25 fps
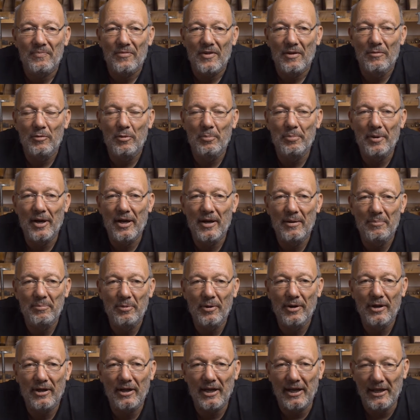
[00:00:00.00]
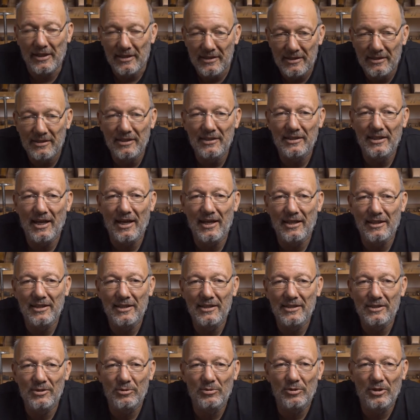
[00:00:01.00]
wobei ein paar reines Titan
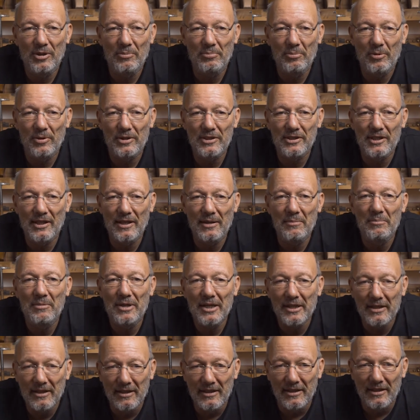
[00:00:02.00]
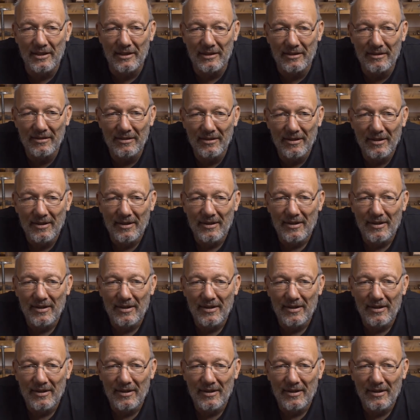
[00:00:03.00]
ist und ein paar sind eben legiert.